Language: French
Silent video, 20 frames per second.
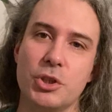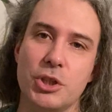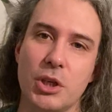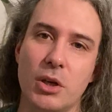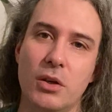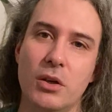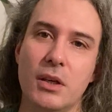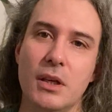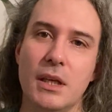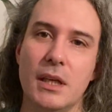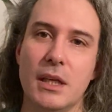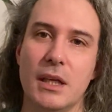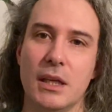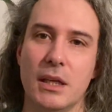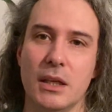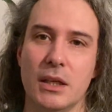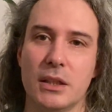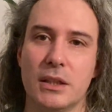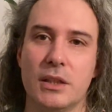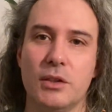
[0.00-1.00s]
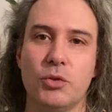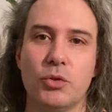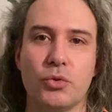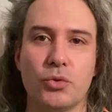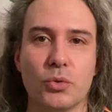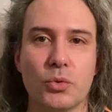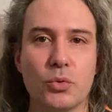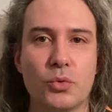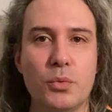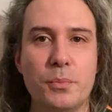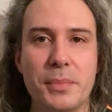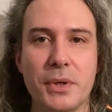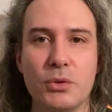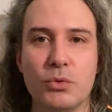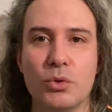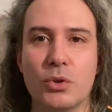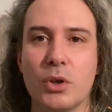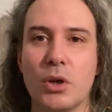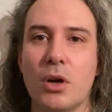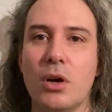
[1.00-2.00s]
de gens euh, qui se sont coupés
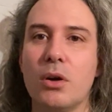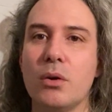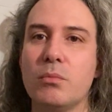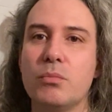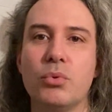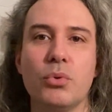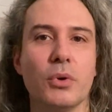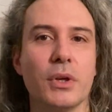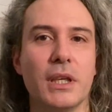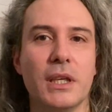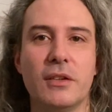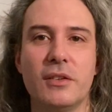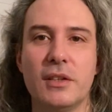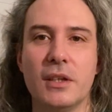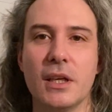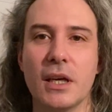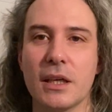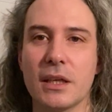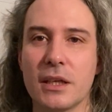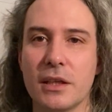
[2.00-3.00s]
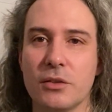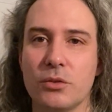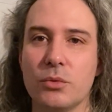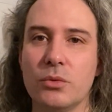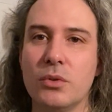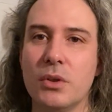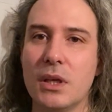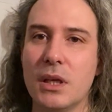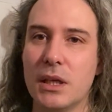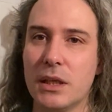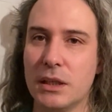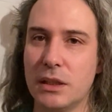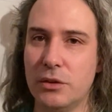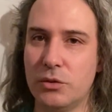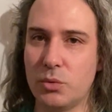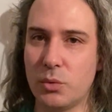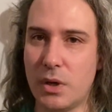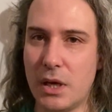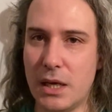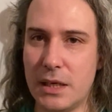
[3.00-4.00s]
du corps pour x, y raison,
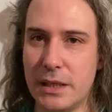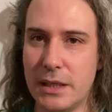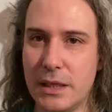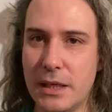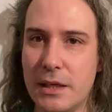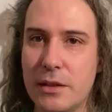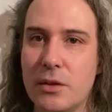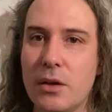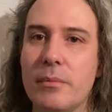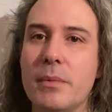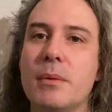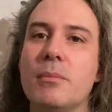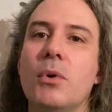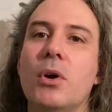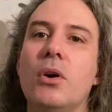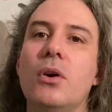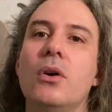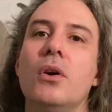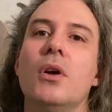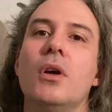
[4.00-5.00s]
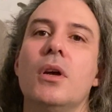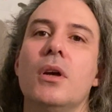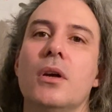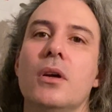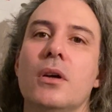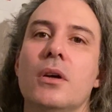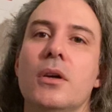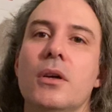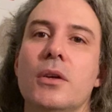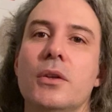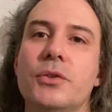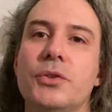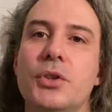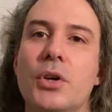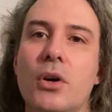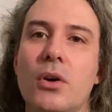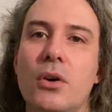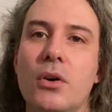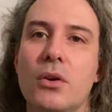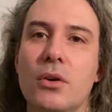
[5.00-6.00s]
qui sont allés énormément euh,
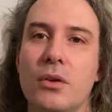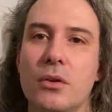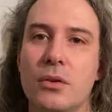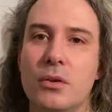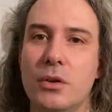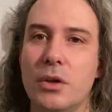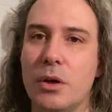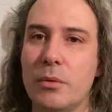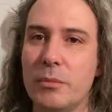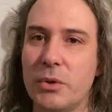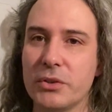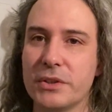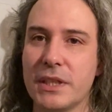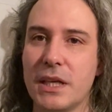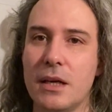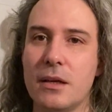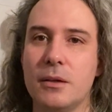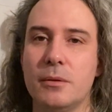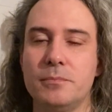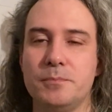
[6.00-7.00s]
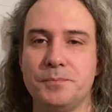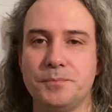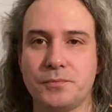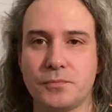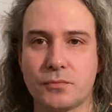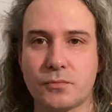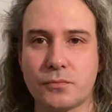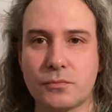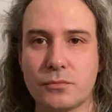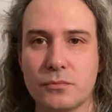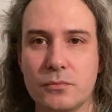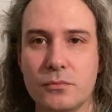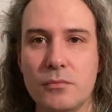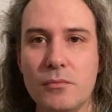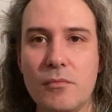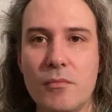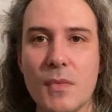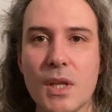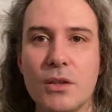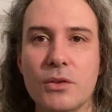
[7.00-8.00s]
dans leur mental,
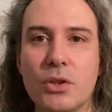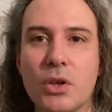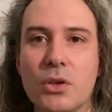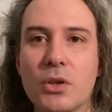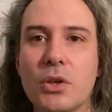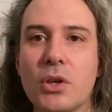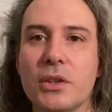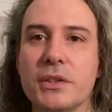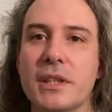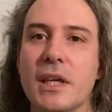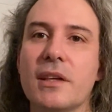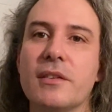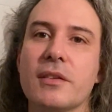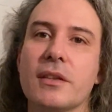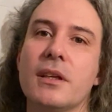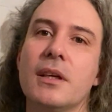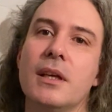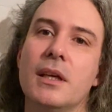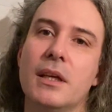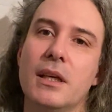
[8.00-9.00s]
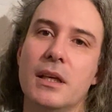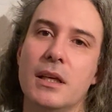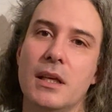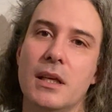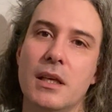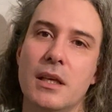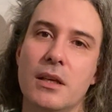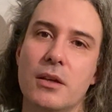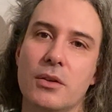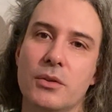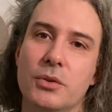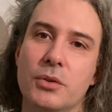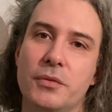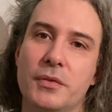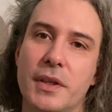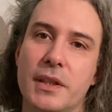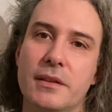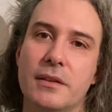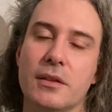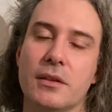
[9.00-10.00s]
dans le cortex, et de
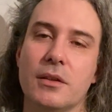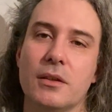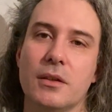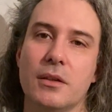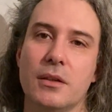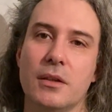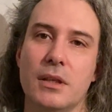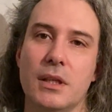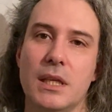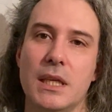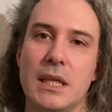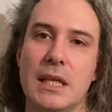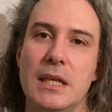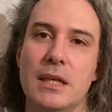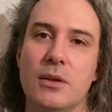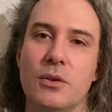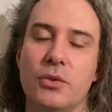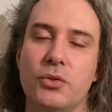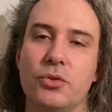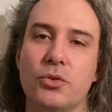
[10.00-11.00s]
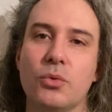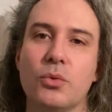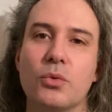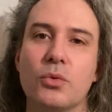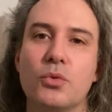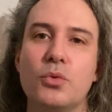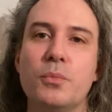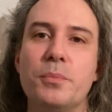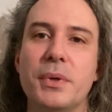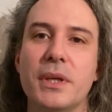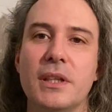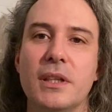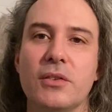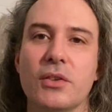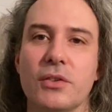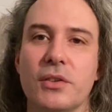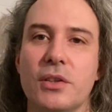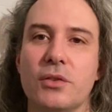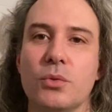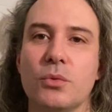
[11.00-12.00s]
fait, ils sont coupés des
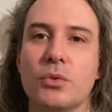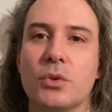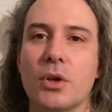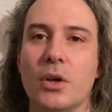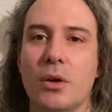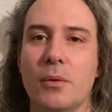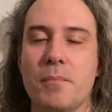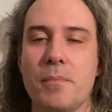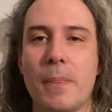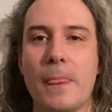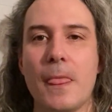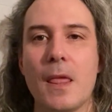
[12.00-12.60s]
sensations du corps.